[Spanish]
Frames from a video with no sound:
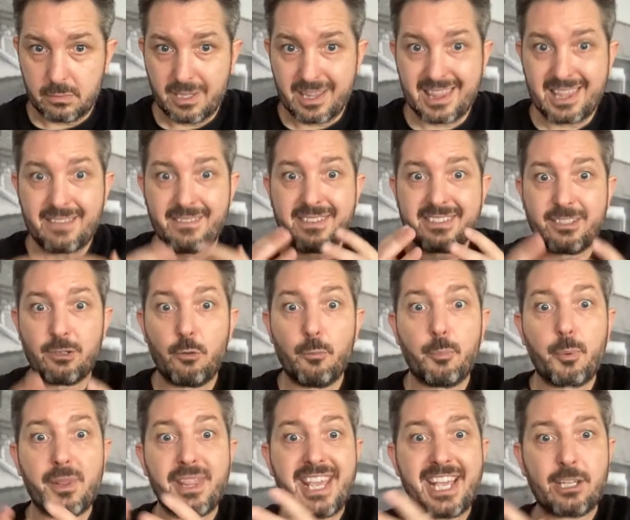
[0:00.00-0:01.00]
debe ser un
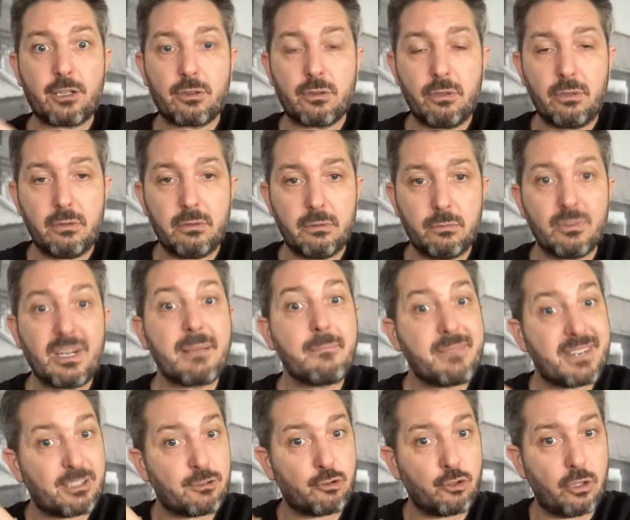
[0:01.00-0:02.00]
proyecto, una
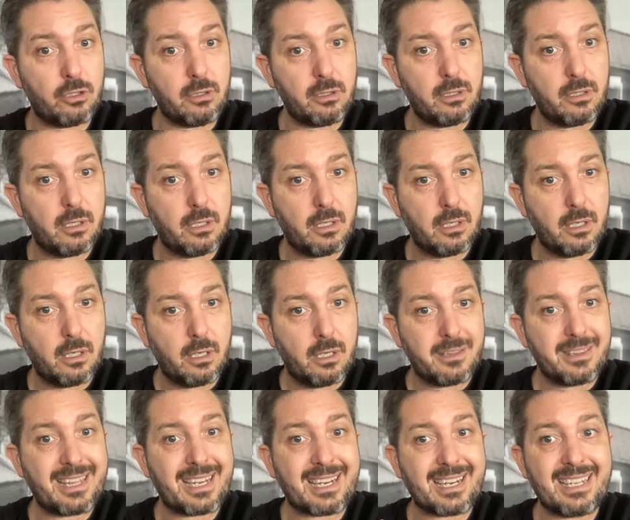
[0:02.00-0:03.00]
inversión
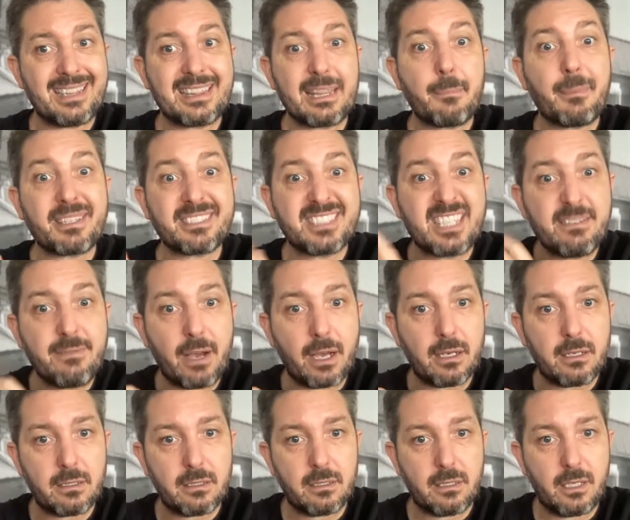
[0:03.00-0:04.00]
de renta
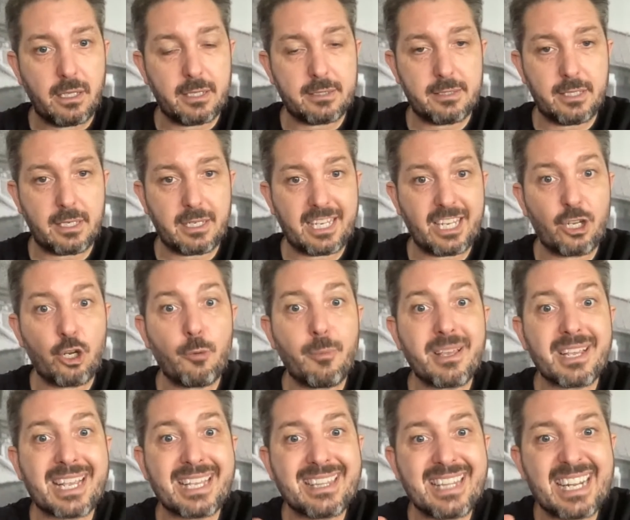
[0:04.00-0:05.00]
pasiva, es decir, que no me
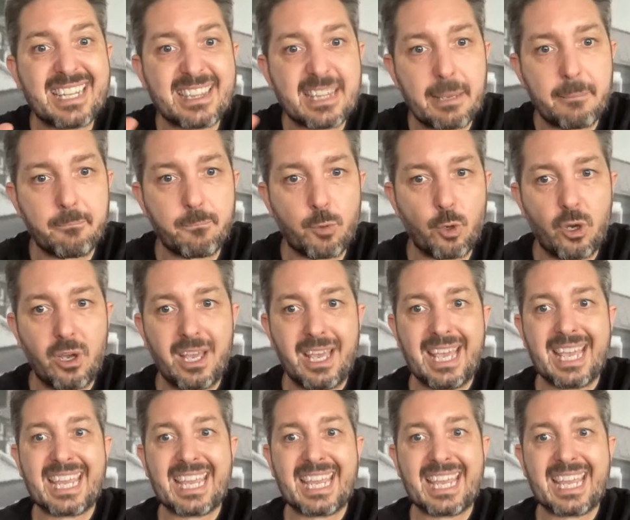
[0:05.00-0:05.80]
genere tiempo,